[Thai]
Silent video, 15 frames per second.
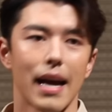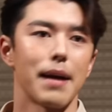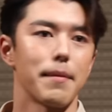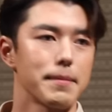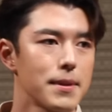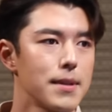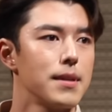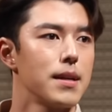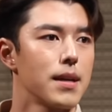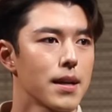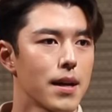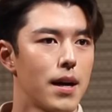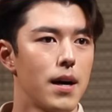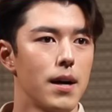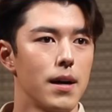นะครับ
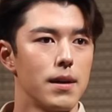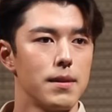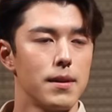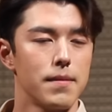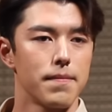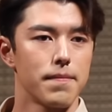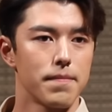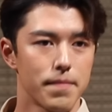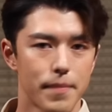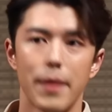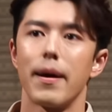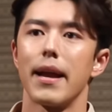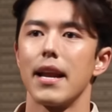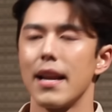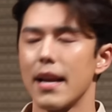ก็ป
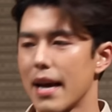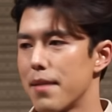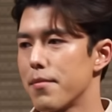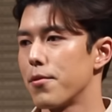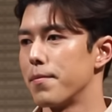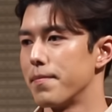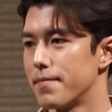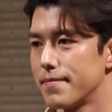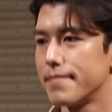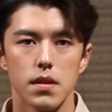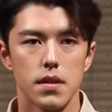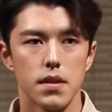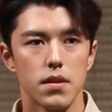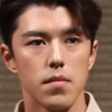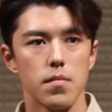ระมาณนั้นแหละครับผมจ
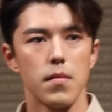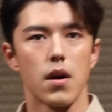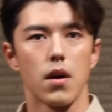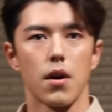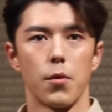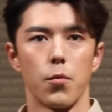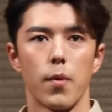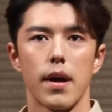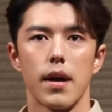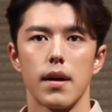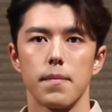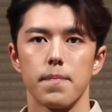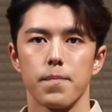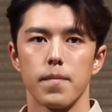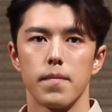ริงๆต้องบอกก่อนว่า
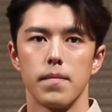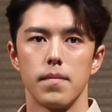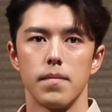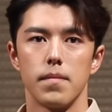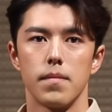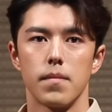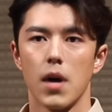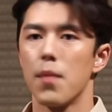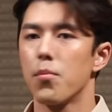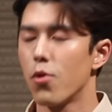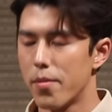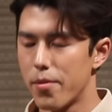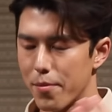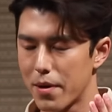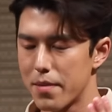ครอบค
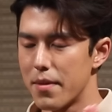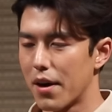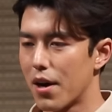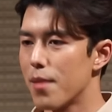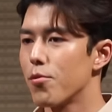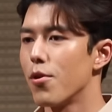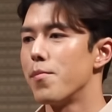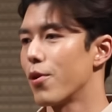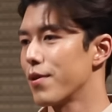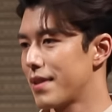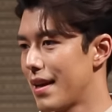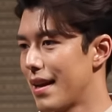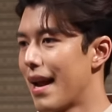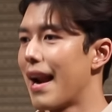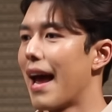รัวผมก็เหมือนครอบครัวปก
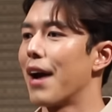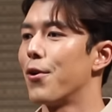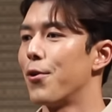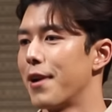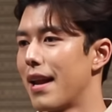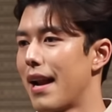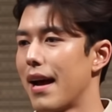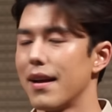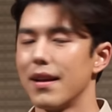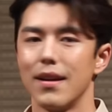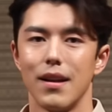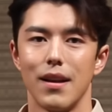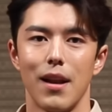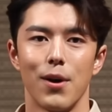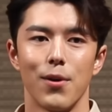ติหลายๆคนนั่นแหละ
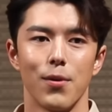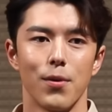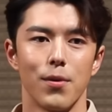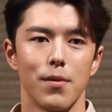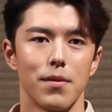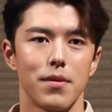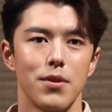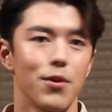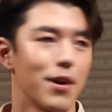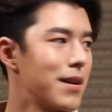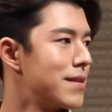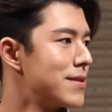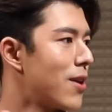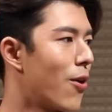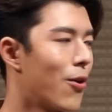เราอยู่กั
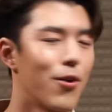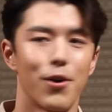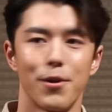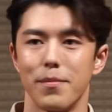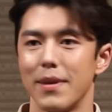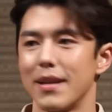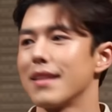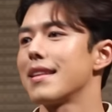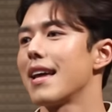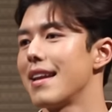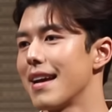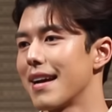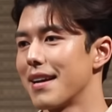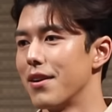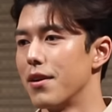น2คนมาตั้งแต่
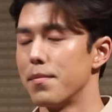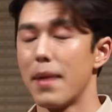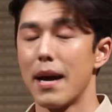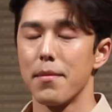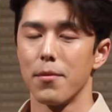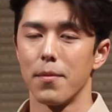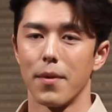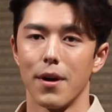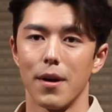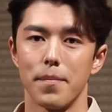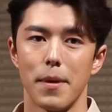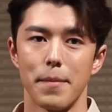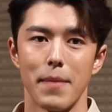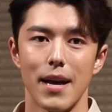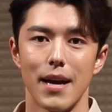เด็กเนาะแม่ผมก็
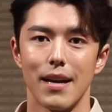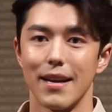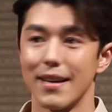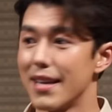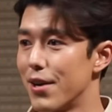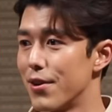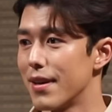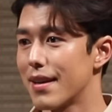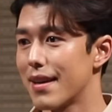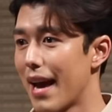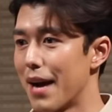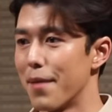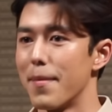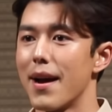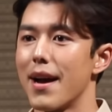เป็นแม่เลี้ยงเดี่ยวที่
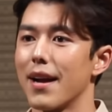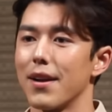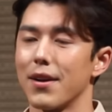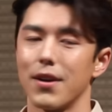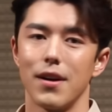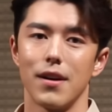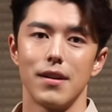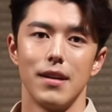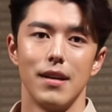เก่งมากแล้วก็